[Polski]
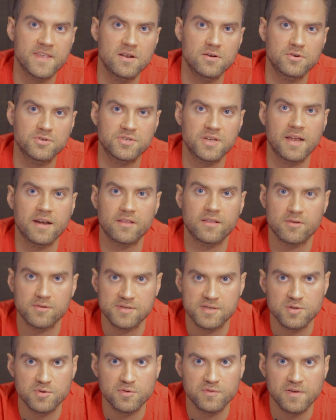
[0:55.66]
ilość
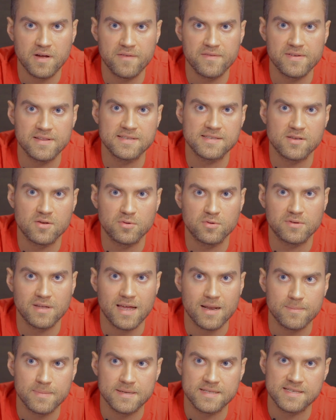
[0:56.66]
erytrocytów, a więc skrót
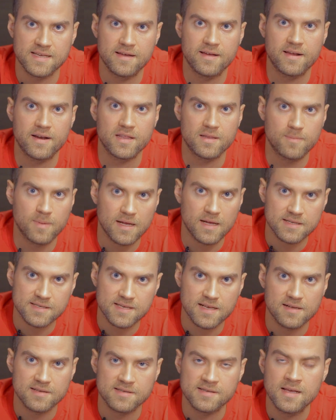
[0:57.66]
RBC, Red Blood
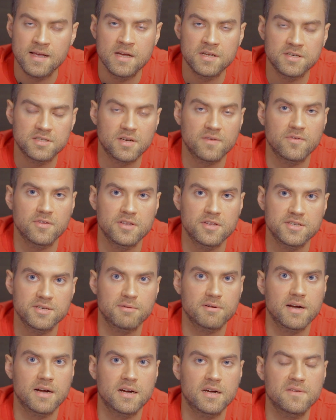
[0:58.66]
Cells, czerwone
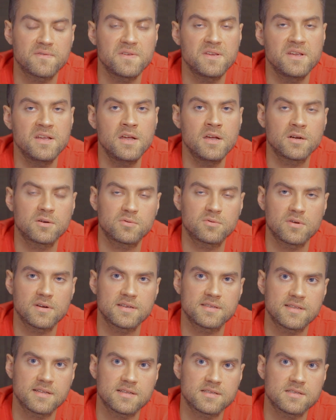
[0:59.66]
ciałka krwi, których
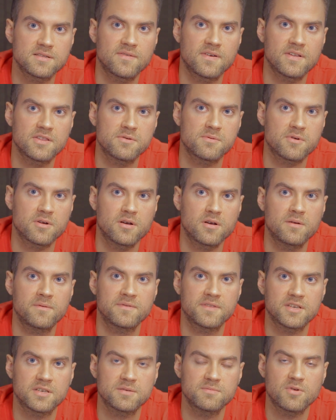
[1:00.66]
zdecydowaną rolą
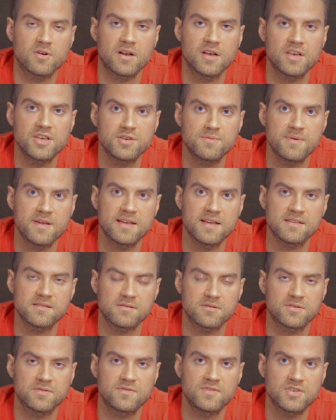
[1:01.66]
w naszym organizmie jest
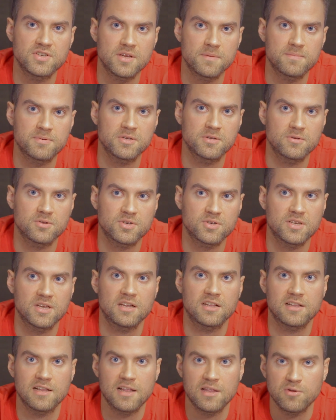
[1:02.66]
oczywiście
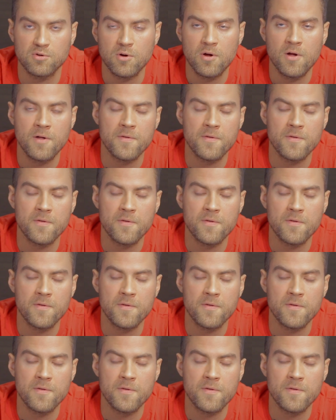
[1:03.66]
przenoszenie tlenu